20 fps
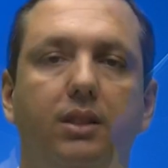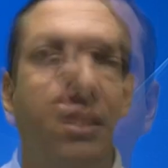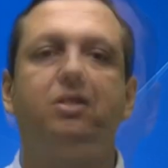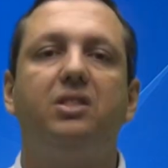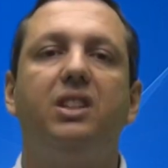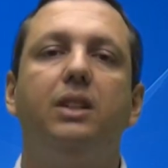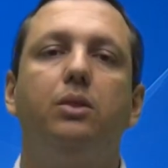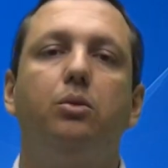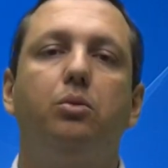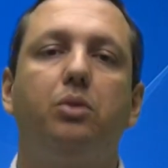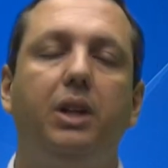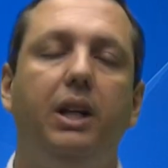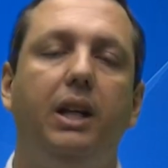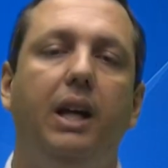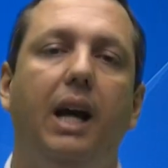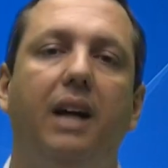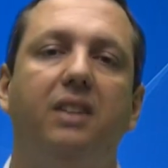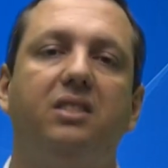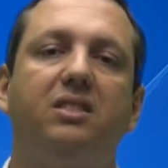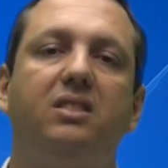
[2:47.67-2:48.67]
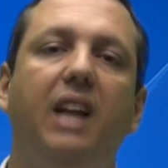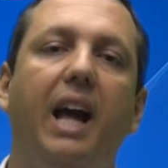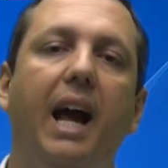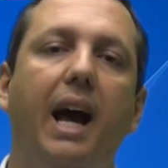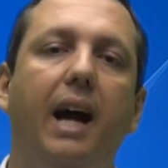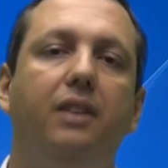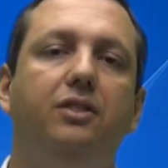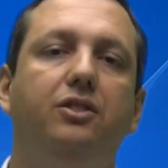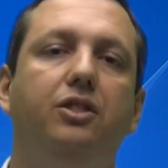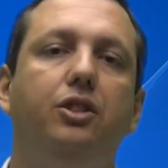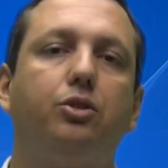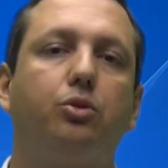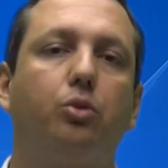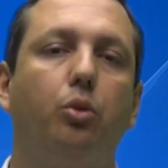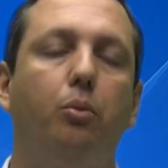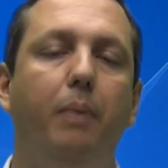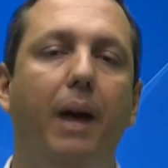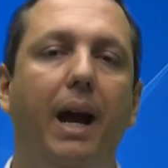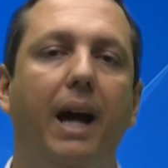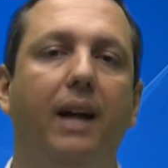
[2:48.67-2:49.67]
sendo que as terras
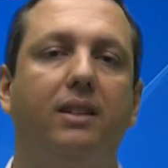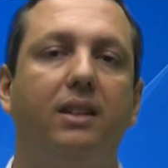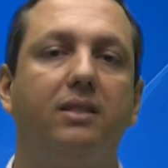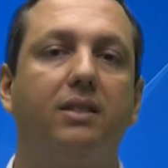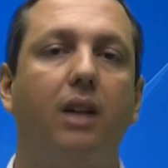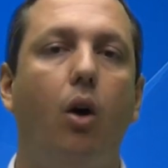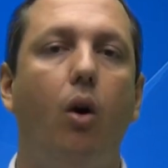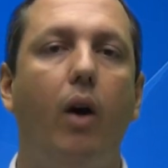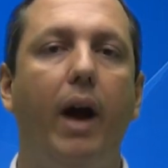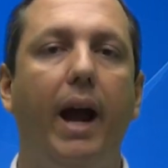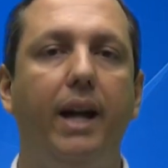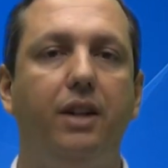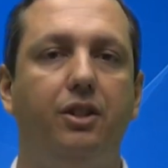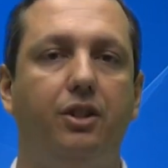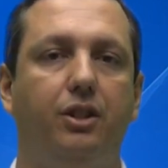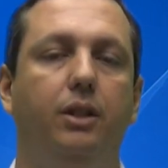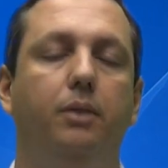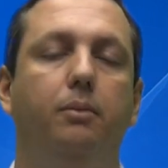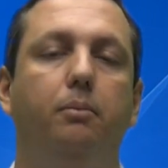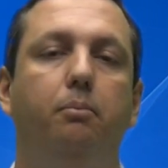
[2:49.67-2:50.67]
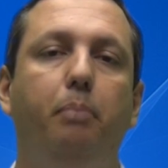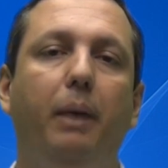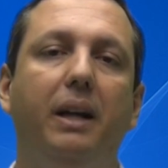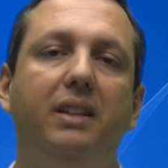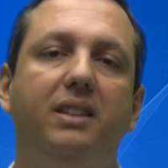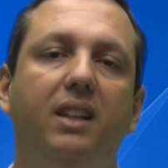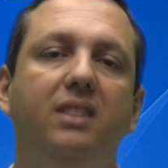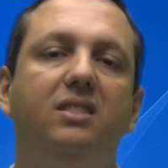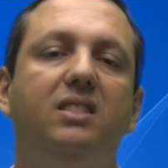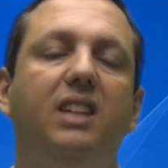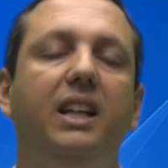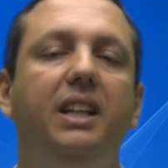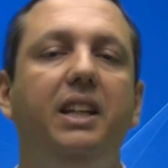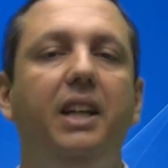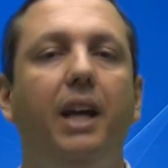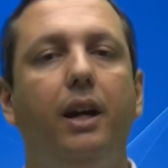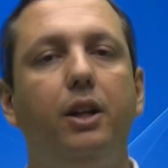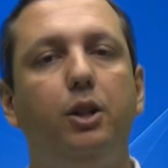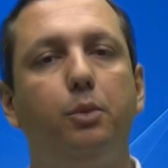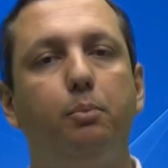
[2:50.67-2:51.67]
descobertas a oeste
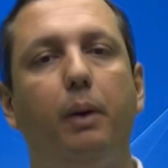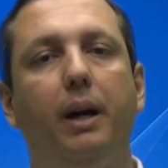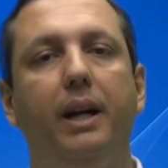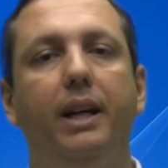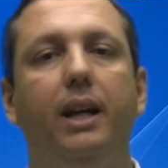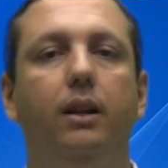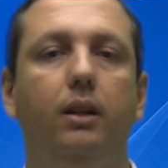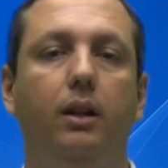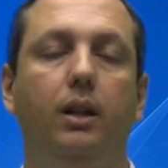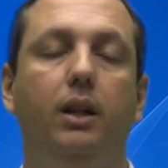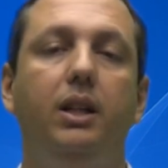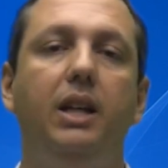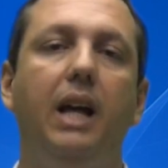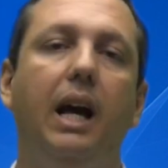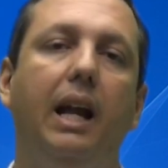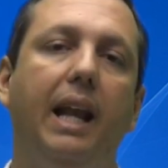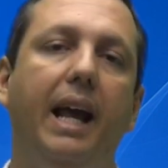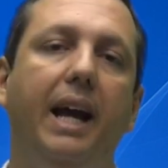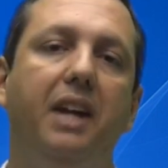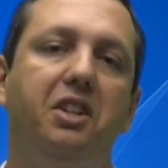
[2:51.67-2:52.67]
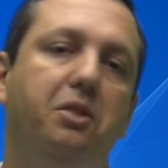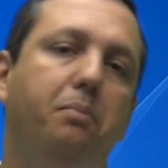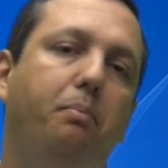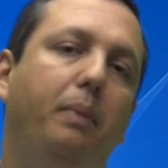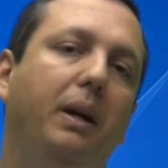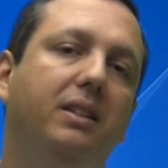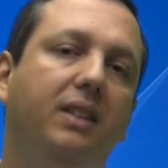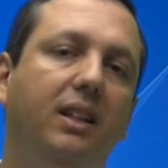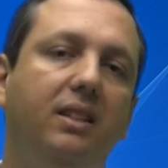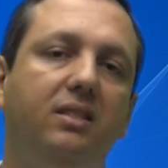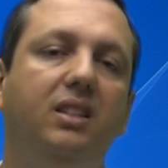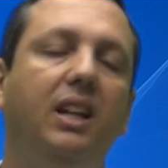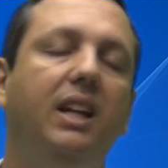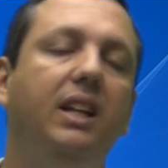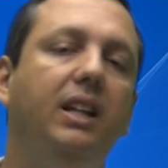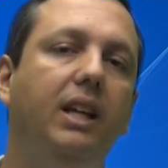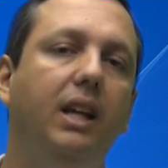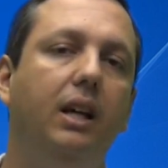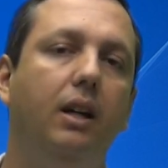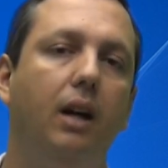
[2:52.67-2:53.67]
pertenceria à Espanha e a leste
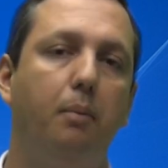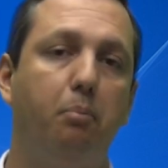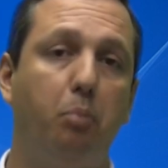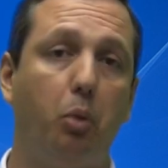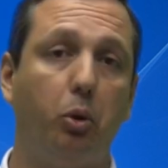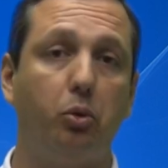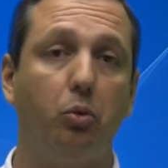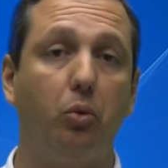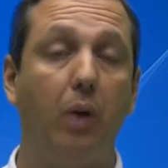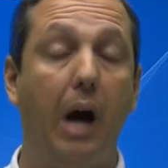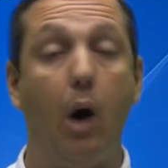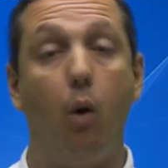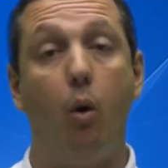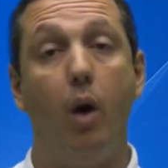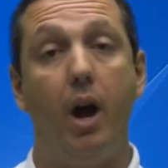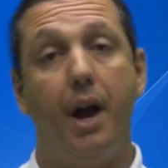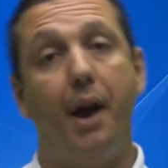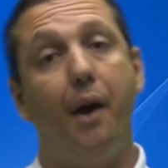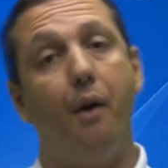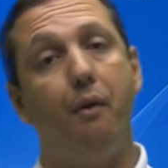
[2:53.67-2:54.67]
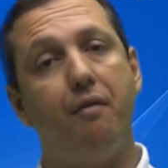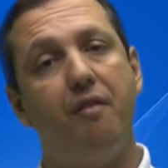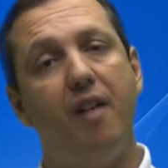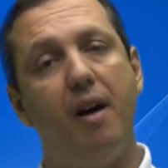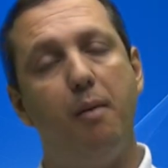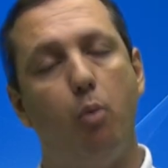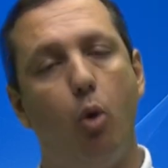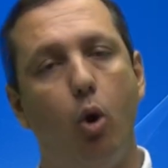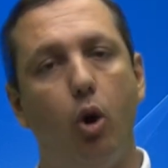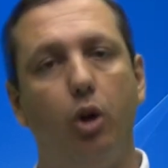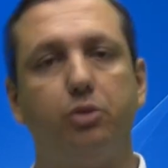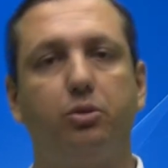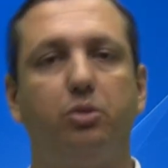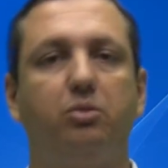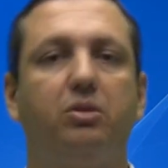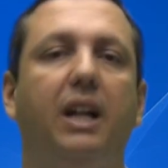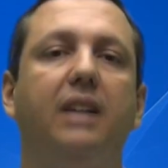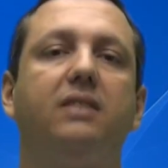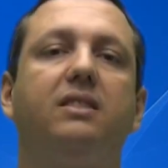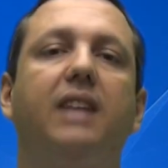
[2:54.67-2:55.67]
pertenceria a Portugal. É o famoso
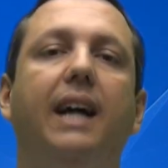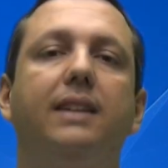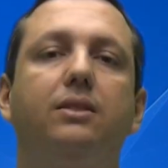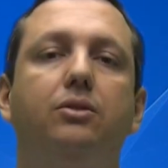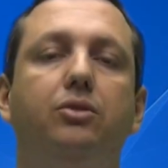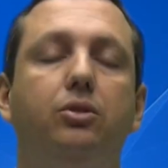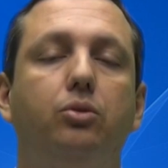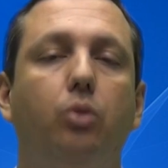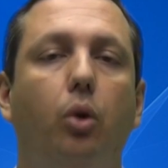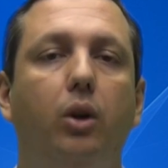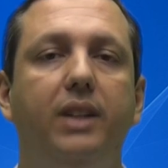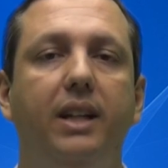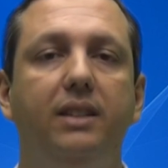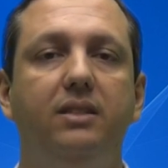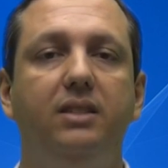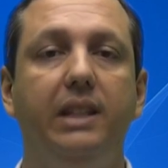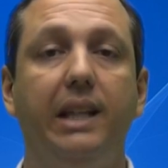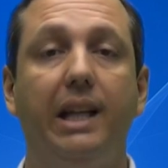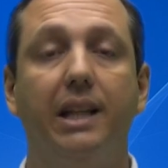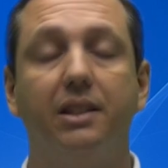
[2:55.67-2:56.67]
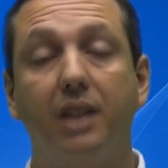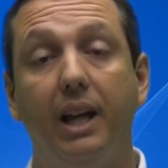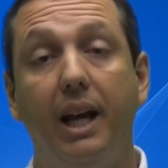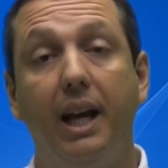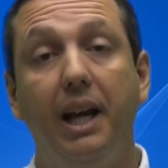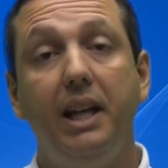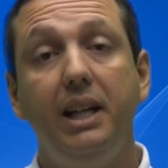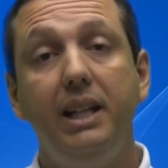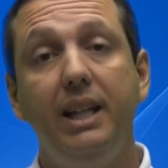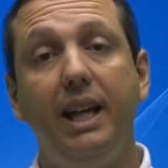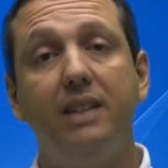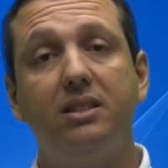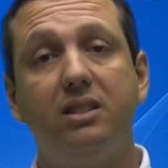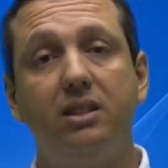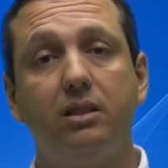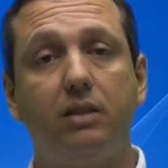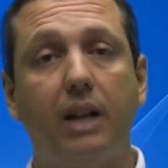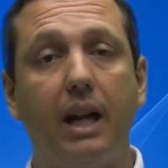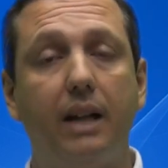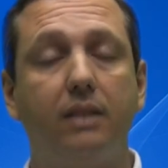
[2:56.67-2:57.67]
Tratado de Tordesilhas. E
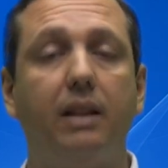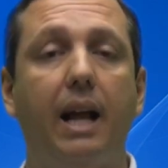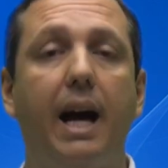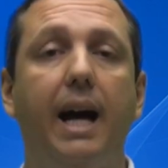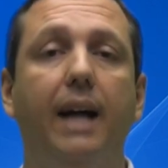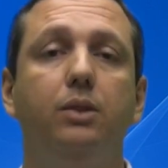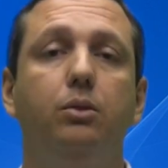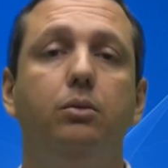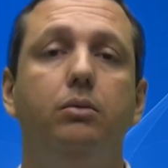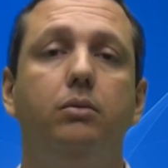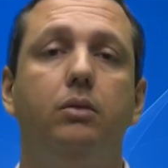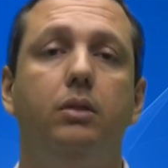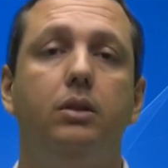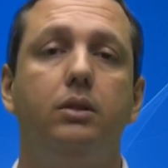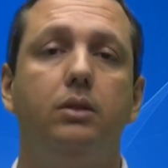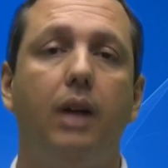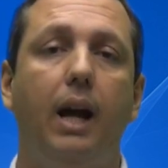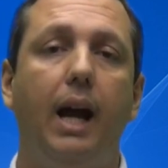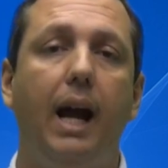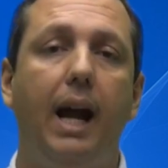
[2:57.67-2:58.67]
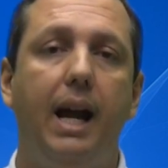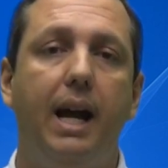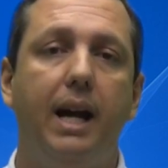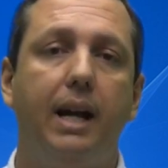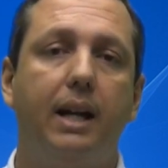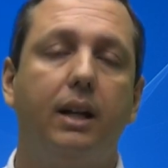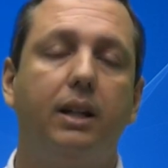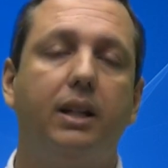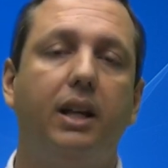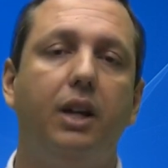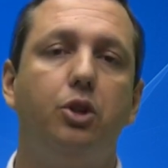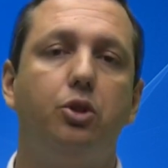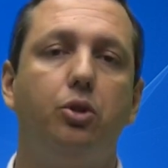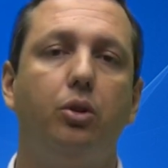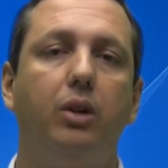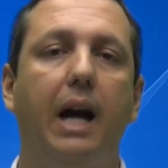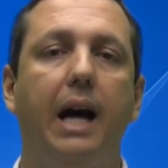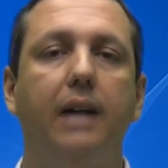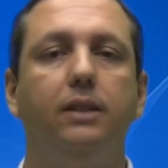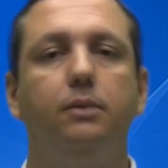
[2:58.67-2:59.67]
esse tratado era
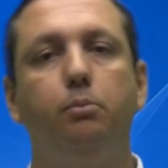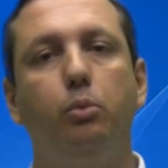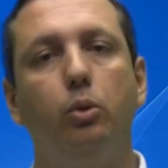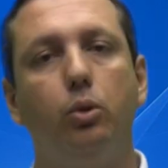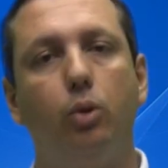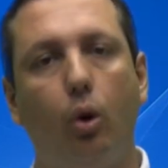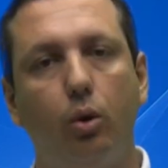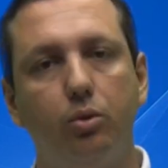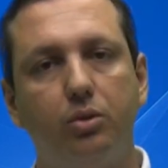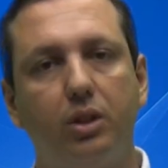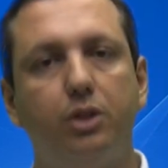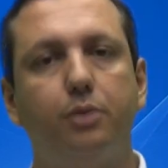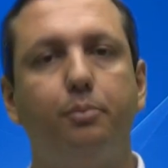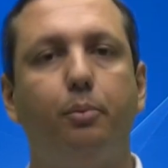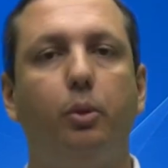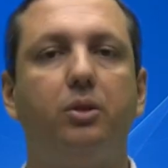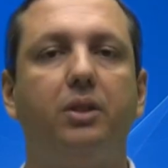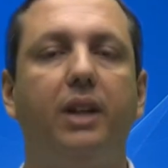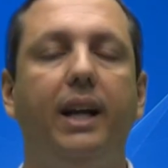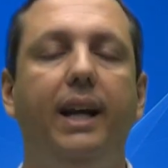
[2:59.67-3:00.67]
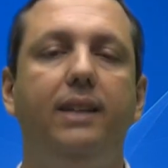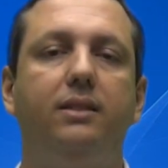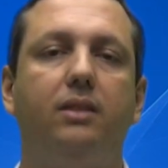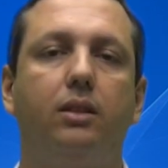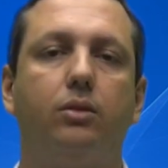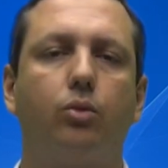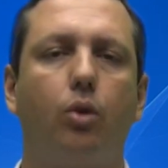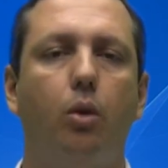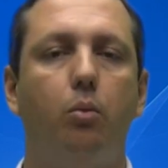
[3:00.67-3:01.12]
questionado por outras potências,